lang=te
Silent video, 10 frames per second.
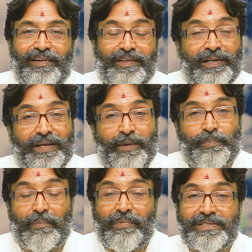దీనికి
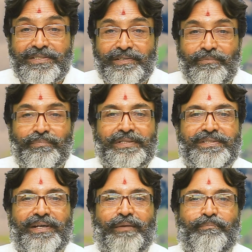బ్రహ్మాస్త్రం
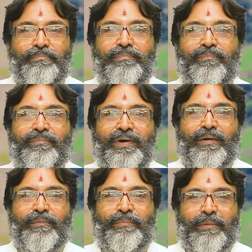భస్త్రిక
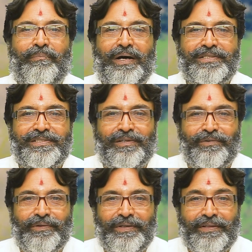బ్రహ్మాస్త్రం
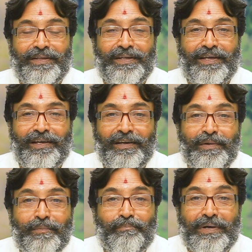దీనికి
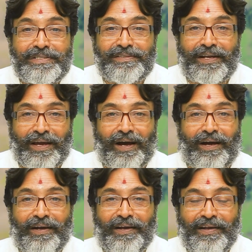భస్త్రిక
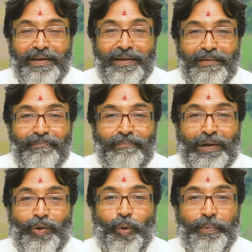
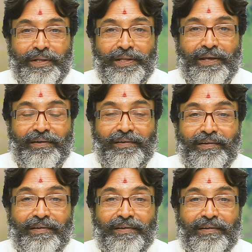బెల్లో బ్రీదింగ్
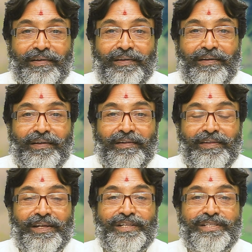
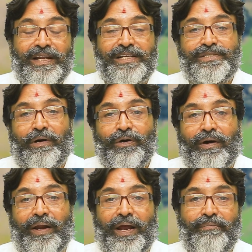దీన్ని చైనీస్ వాళ్ళు
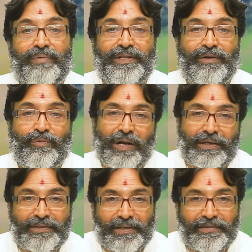క్రేన్ బ్రీదింగ్ కూడా
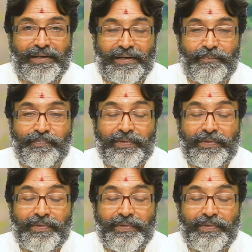అంటారు దీన్ని